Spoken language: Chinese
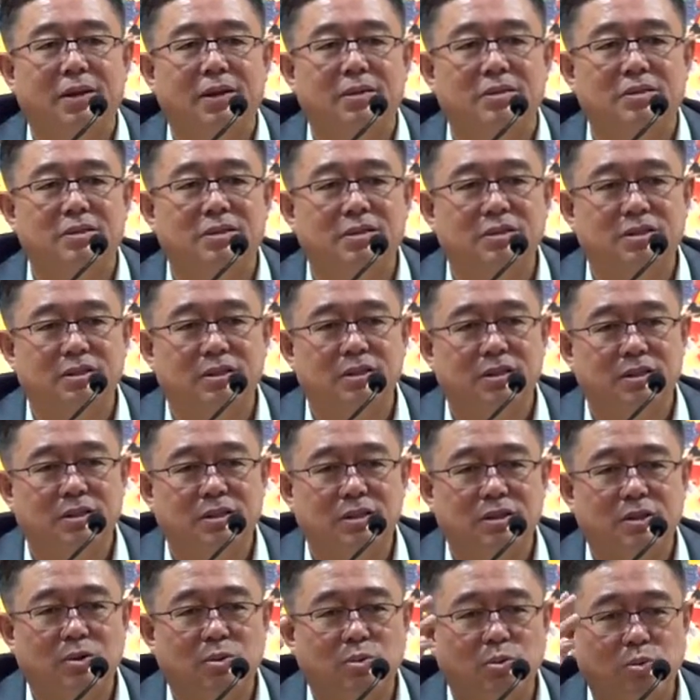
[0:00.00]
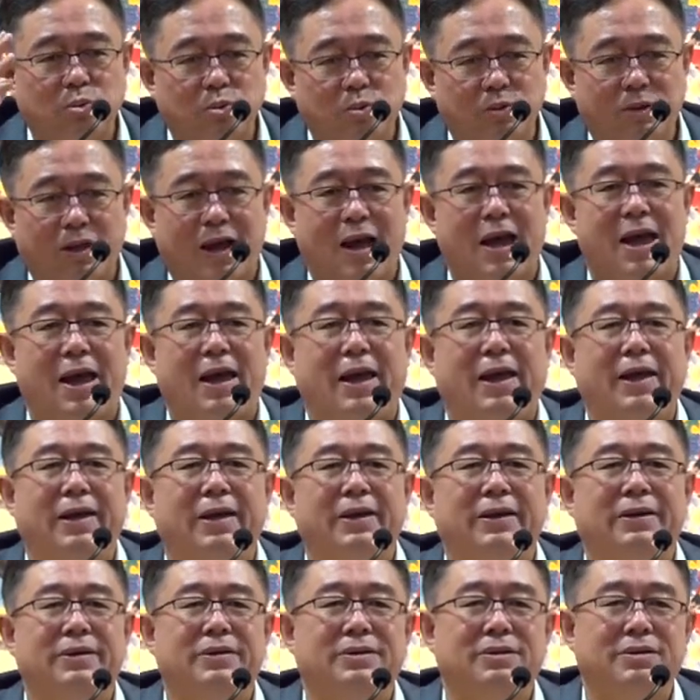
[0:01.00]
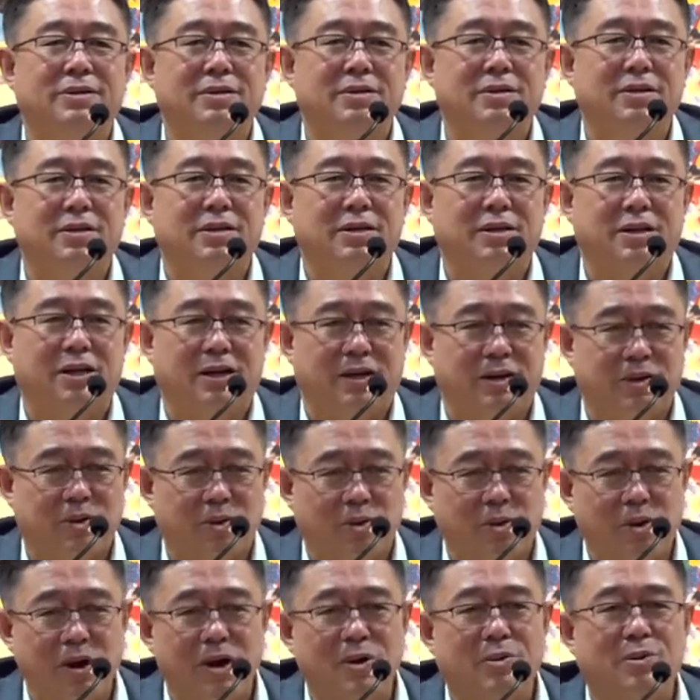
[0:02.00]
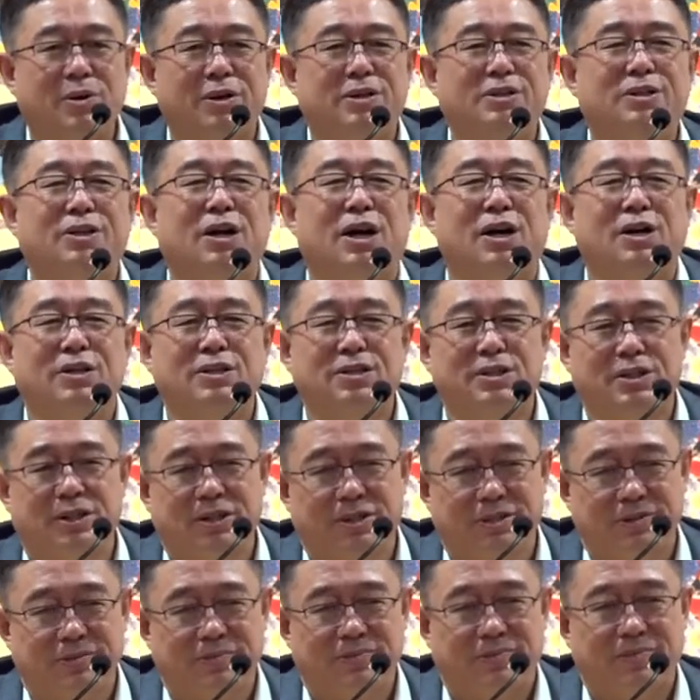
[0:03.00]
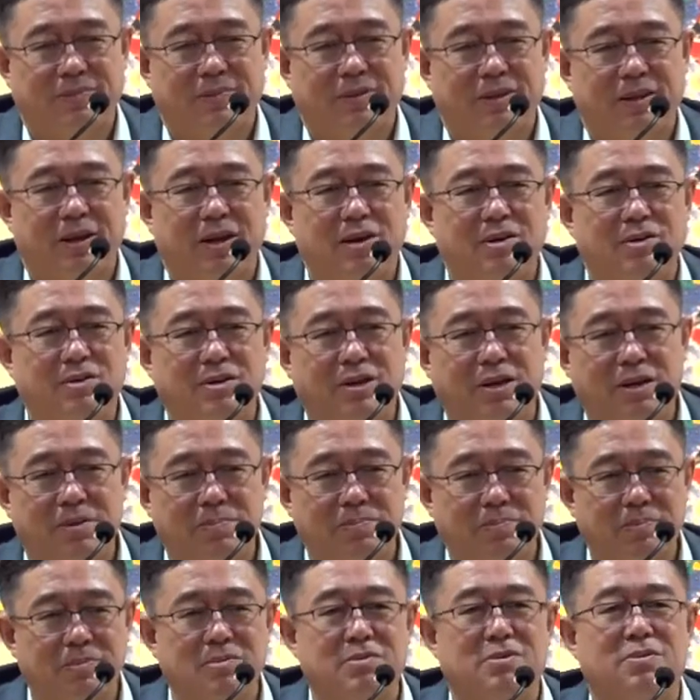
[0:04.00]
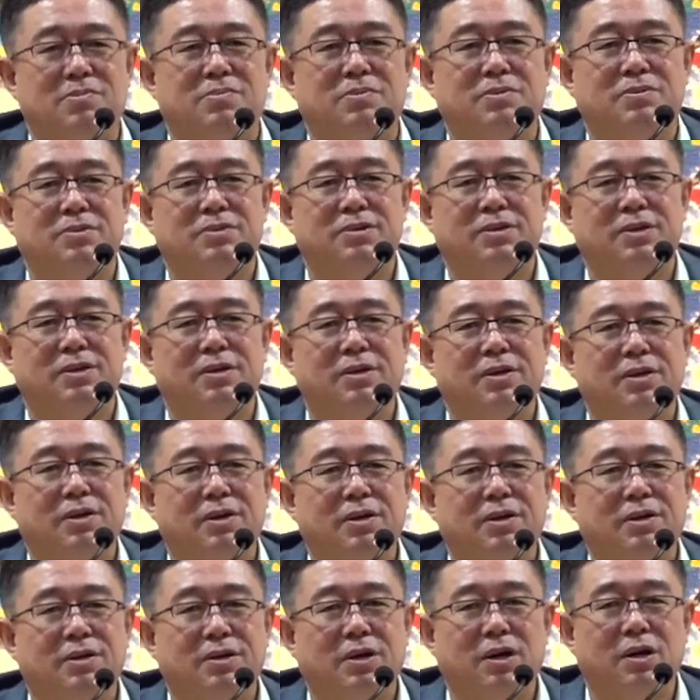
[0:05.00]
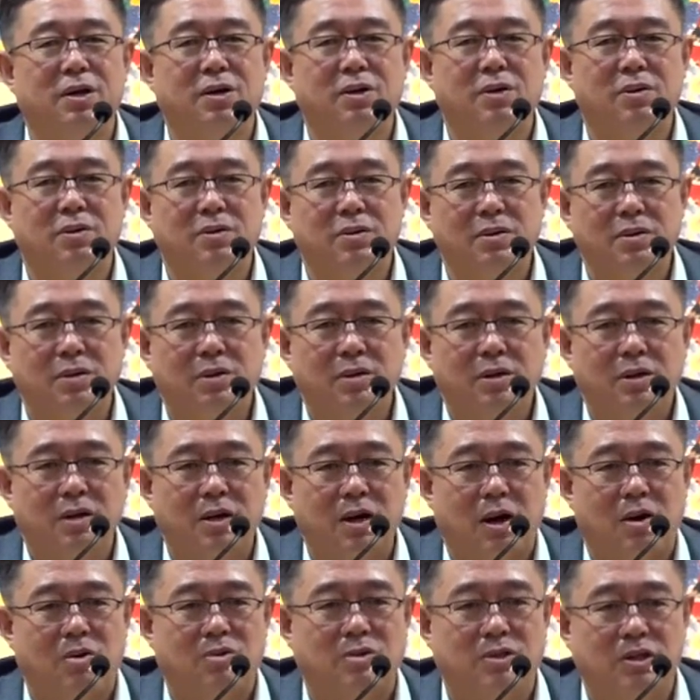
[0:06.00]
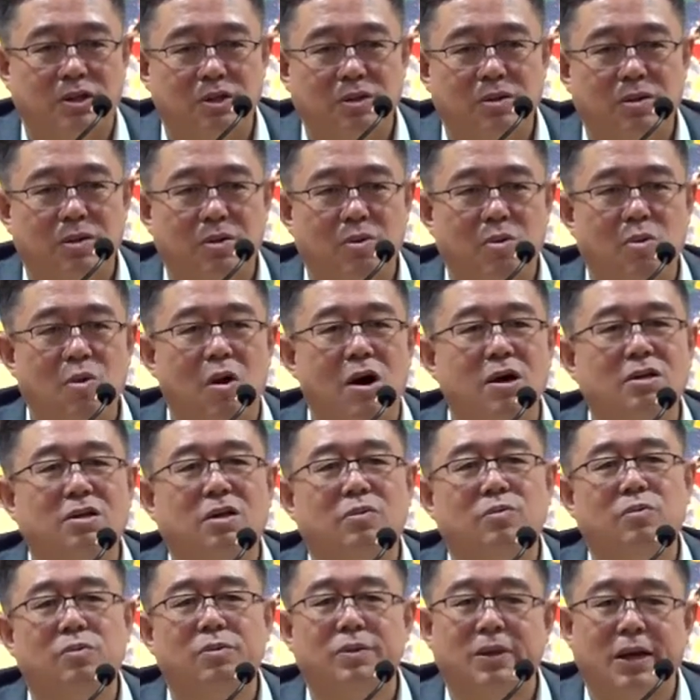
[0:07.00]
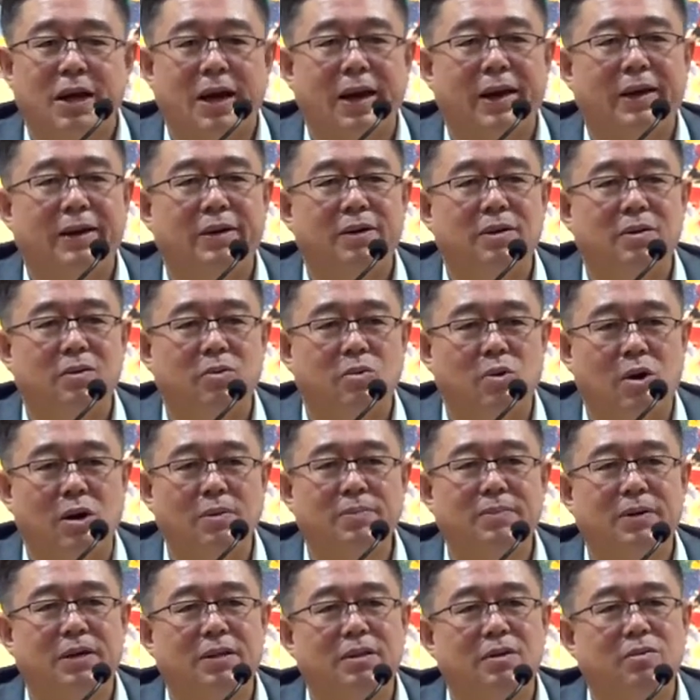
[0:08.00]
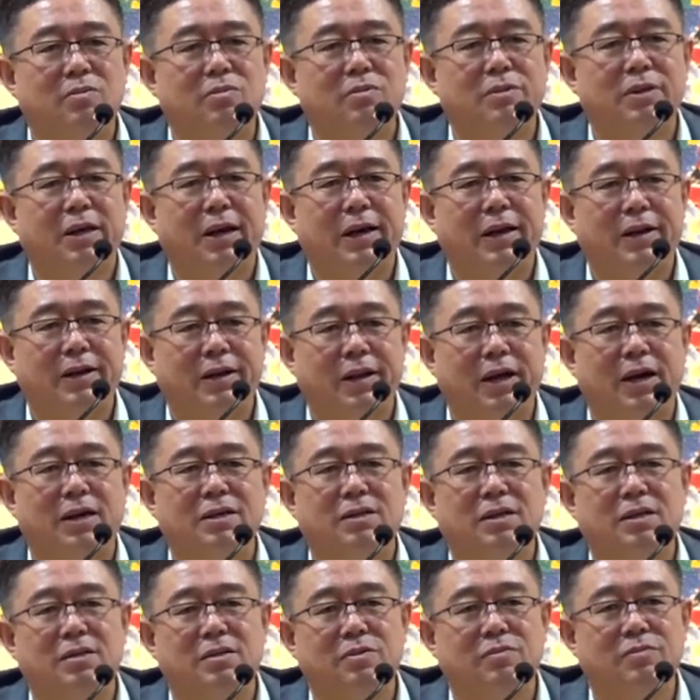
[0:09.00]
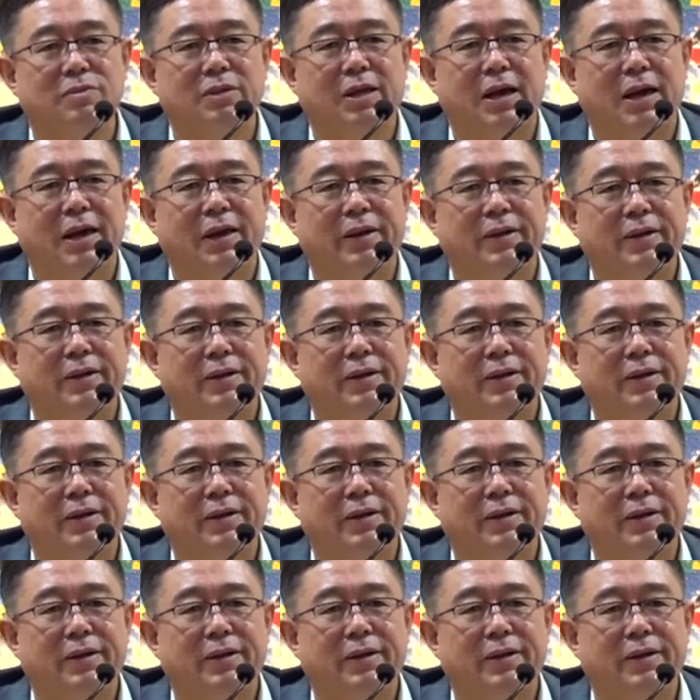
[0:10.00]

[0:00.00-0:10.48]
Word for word: 自己的这个舞台，给换换场景，然后给布置布置，然后搞成光的舞台，光明的舞台，亮丽的舞台。